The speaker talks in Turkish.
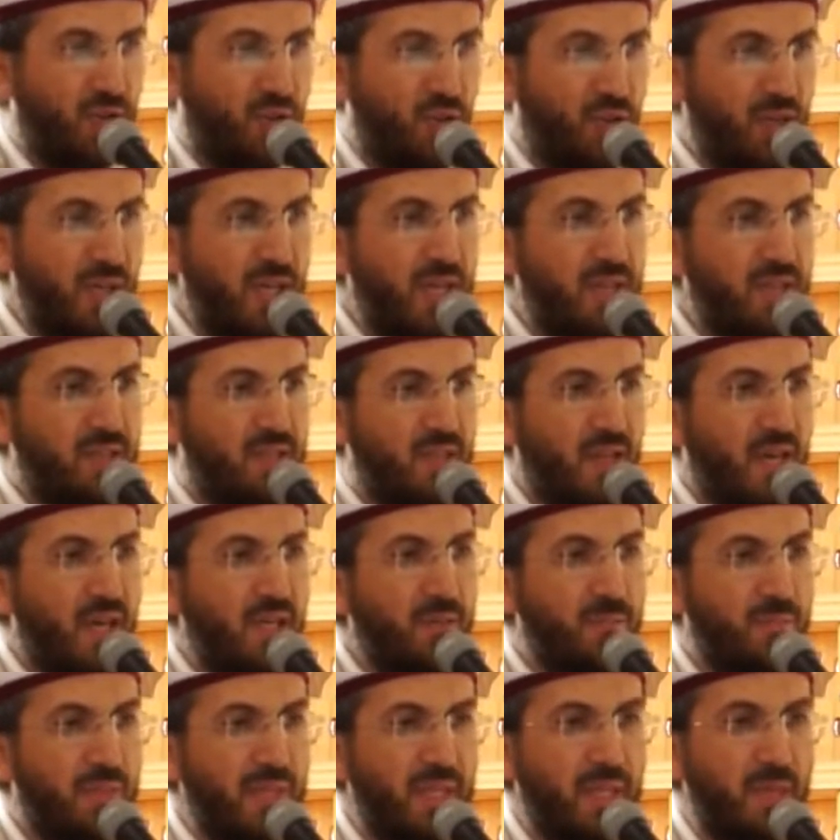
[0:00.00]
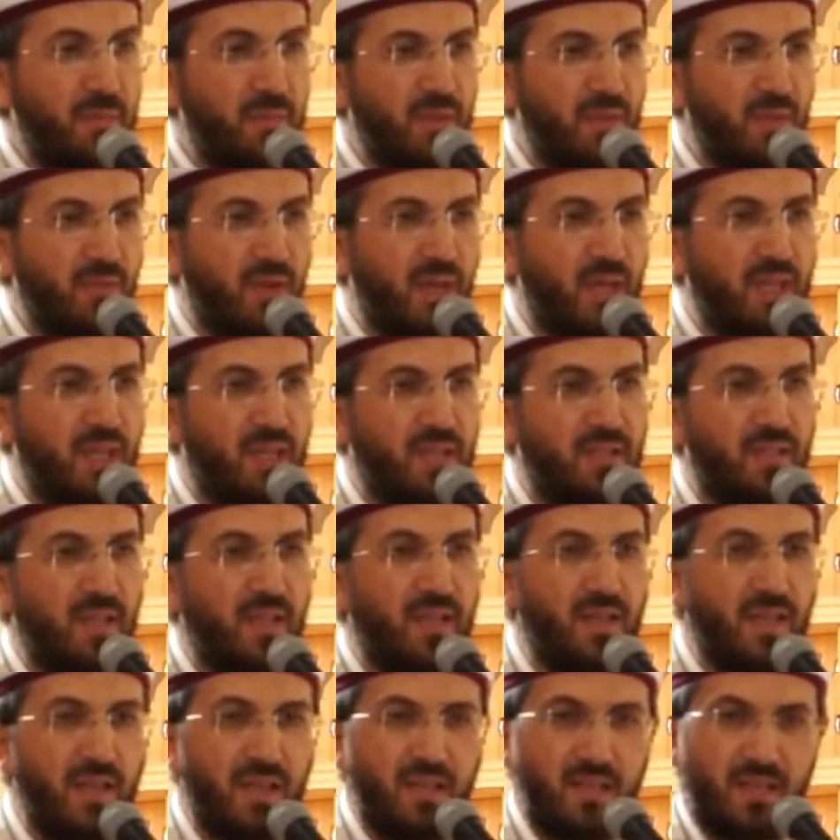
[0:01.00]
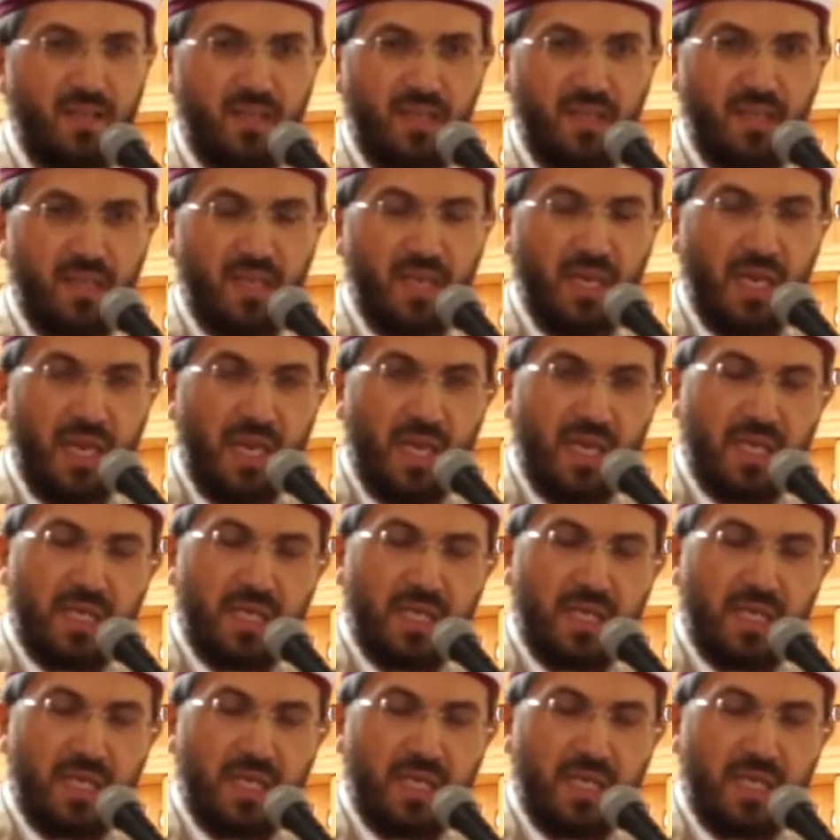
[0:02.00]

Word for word: döner saat bin Ebi Vakkas'a der ki